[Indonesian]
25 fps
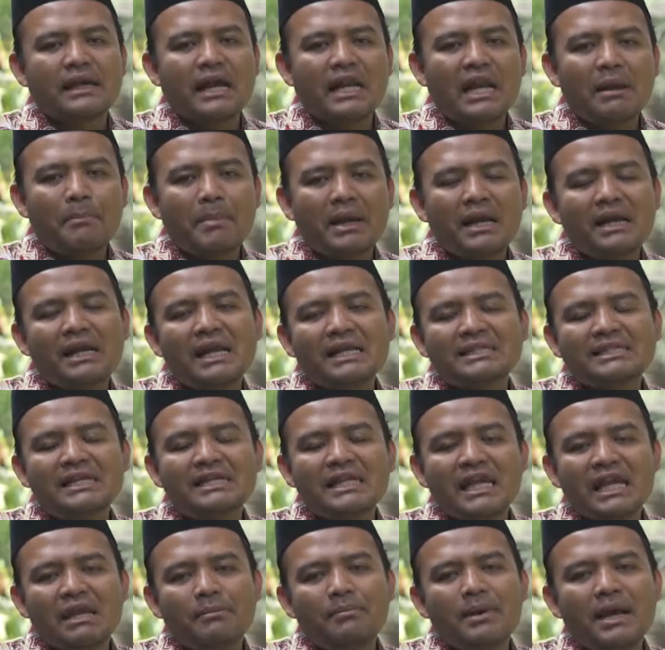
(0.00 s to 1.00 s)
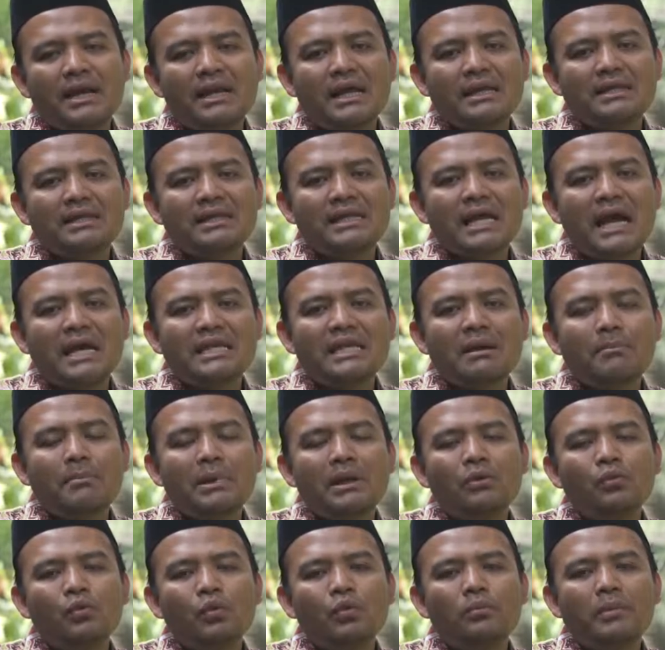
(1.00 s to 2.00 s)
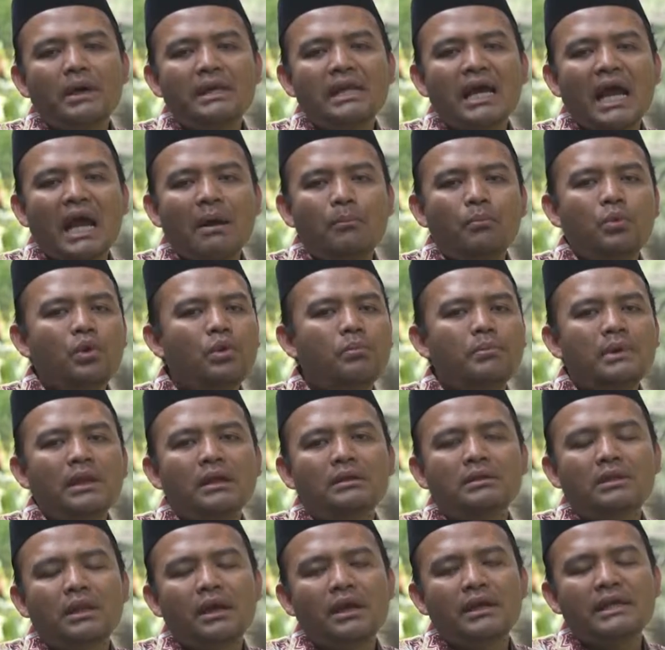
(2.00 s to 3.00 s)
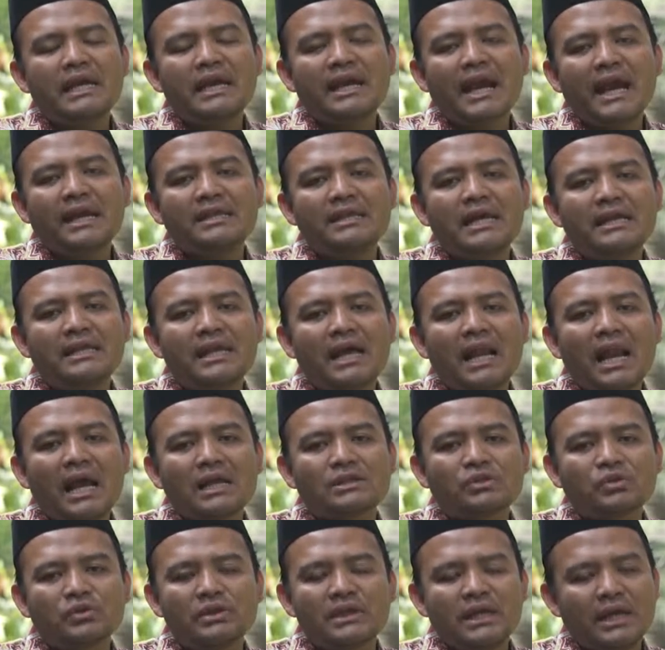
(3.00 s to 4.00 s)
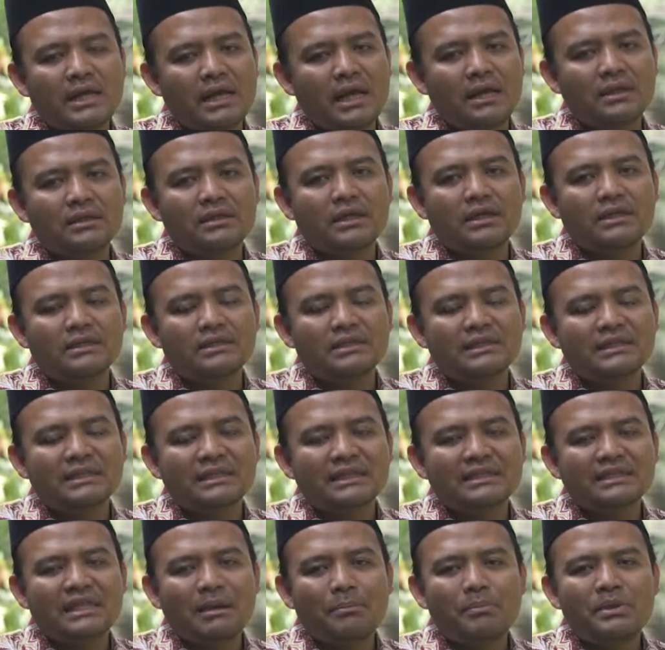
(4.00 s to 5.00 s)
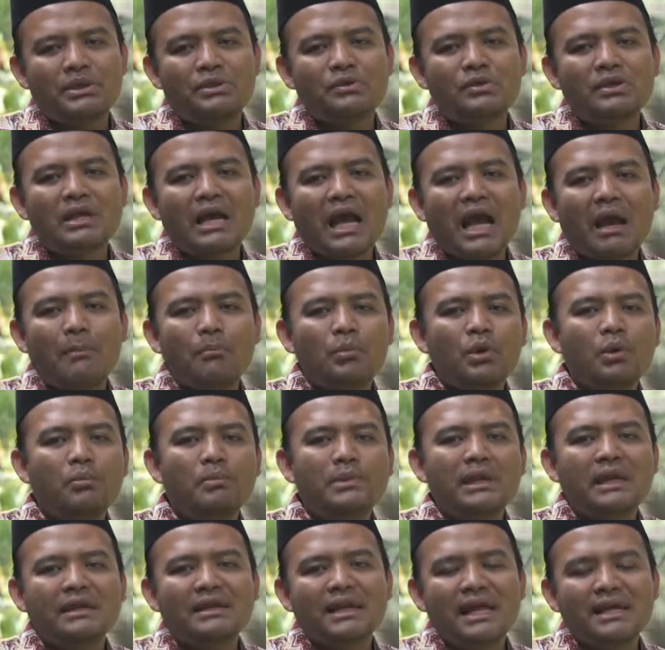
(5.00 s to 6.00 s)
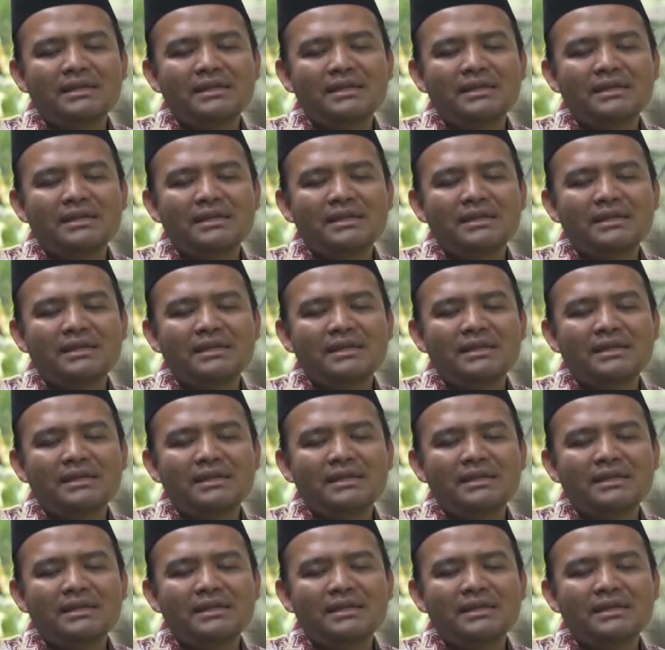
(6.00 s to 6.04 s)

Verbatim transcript: Karena pada dasarnya ibadah tidak hanya melulu pada hablum minallah yang kaitannya langsung dengan Allah, tapi juga hablum minan